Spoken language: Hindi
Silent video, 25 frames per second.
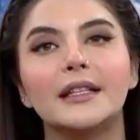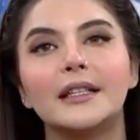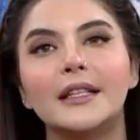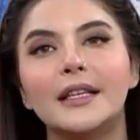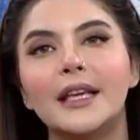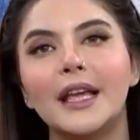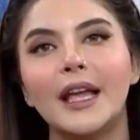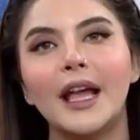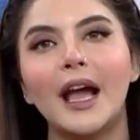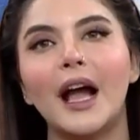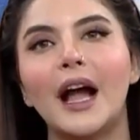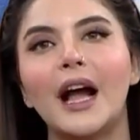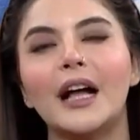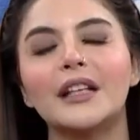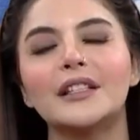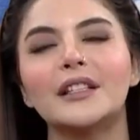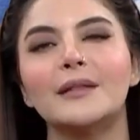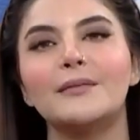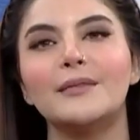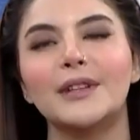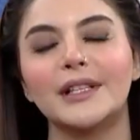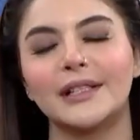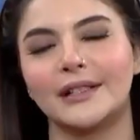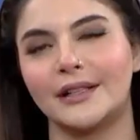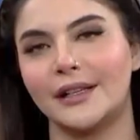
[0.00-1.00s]
ये आज
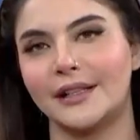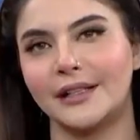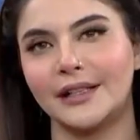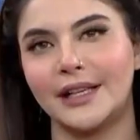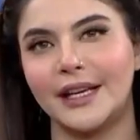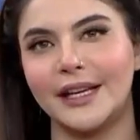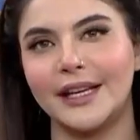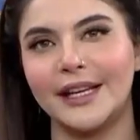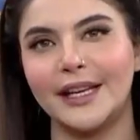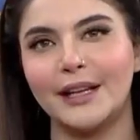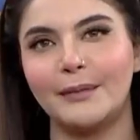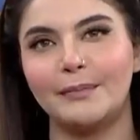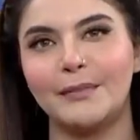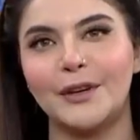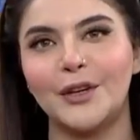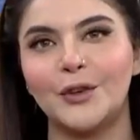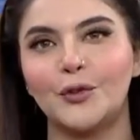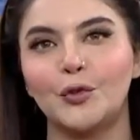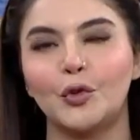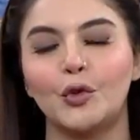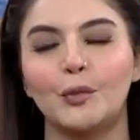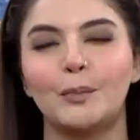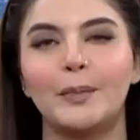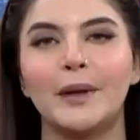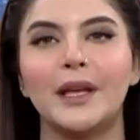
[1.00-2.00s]
हम डिस्कस करेंगे अपने
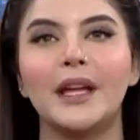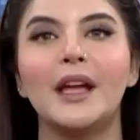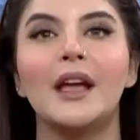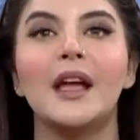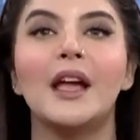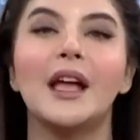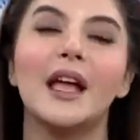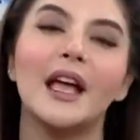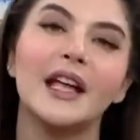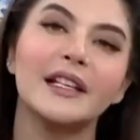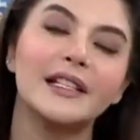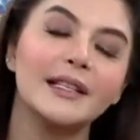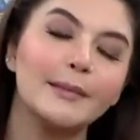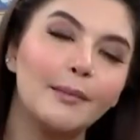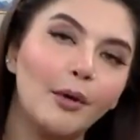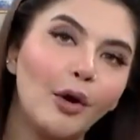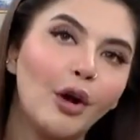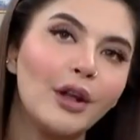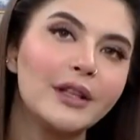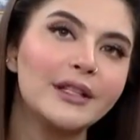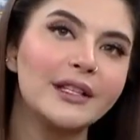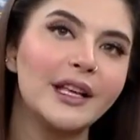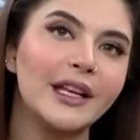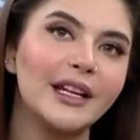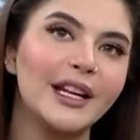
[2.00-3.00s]
शो पे ऐसे
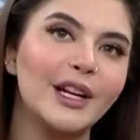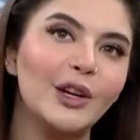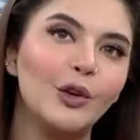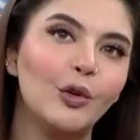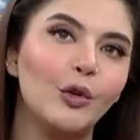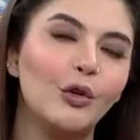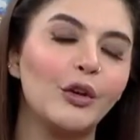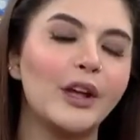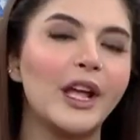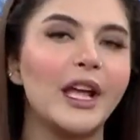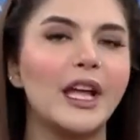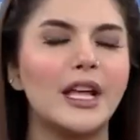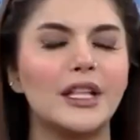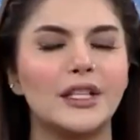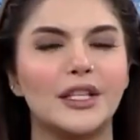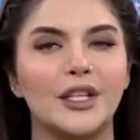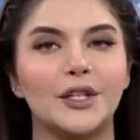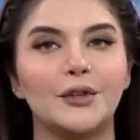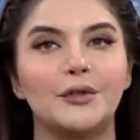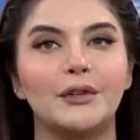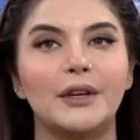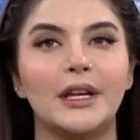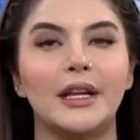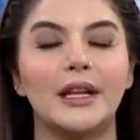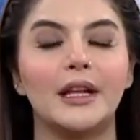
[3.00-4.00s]
बहुत सारे लोग हैं
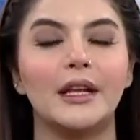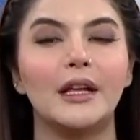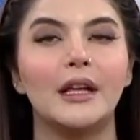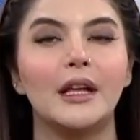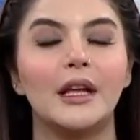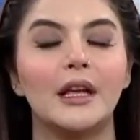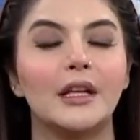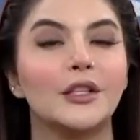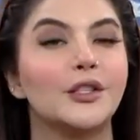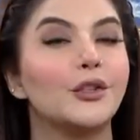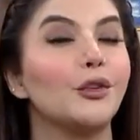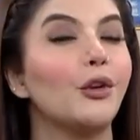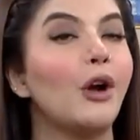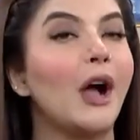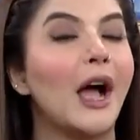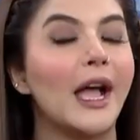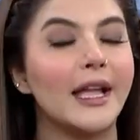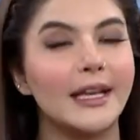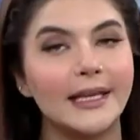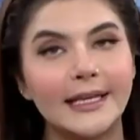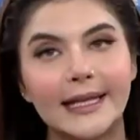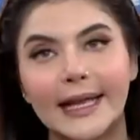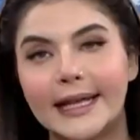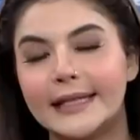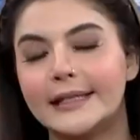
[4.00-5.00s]
जिन्होंने जो
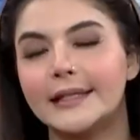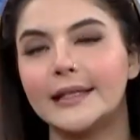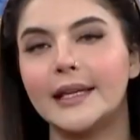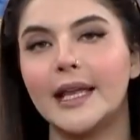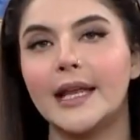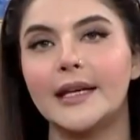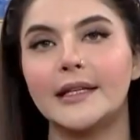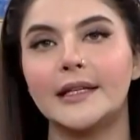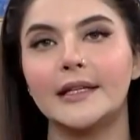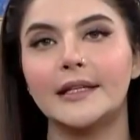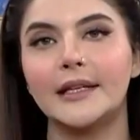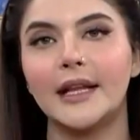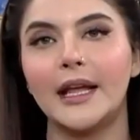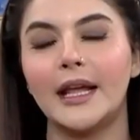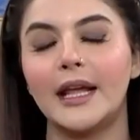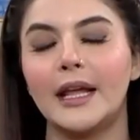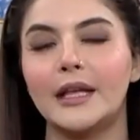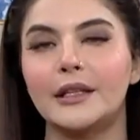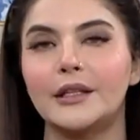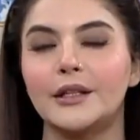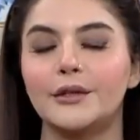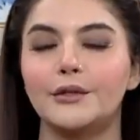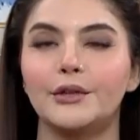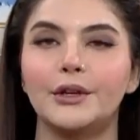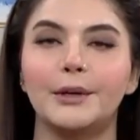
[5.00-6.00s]
हाईली एजुकेटेड हैं
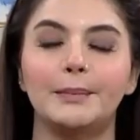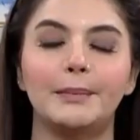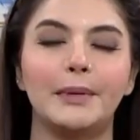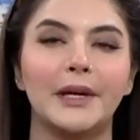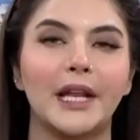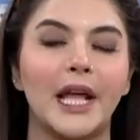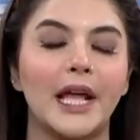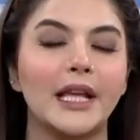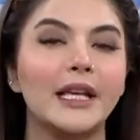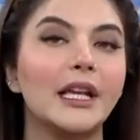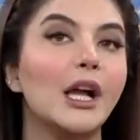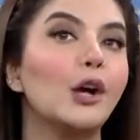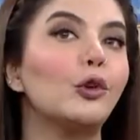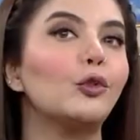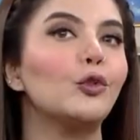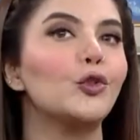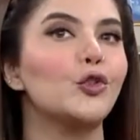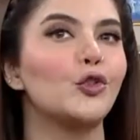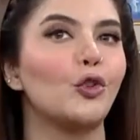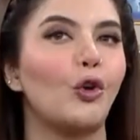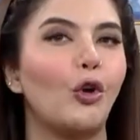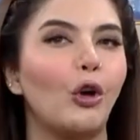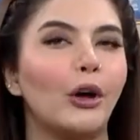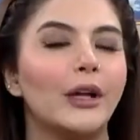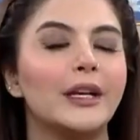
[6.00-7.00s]
जिन्होंने पढ़ाइयाँ कुछ
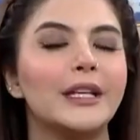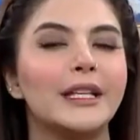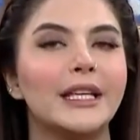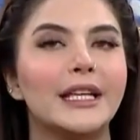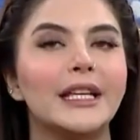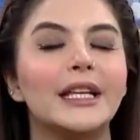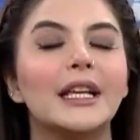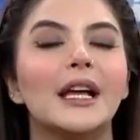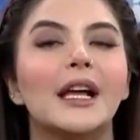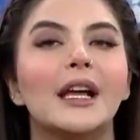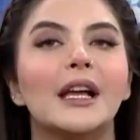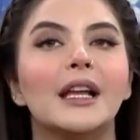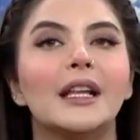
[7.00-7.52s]
और की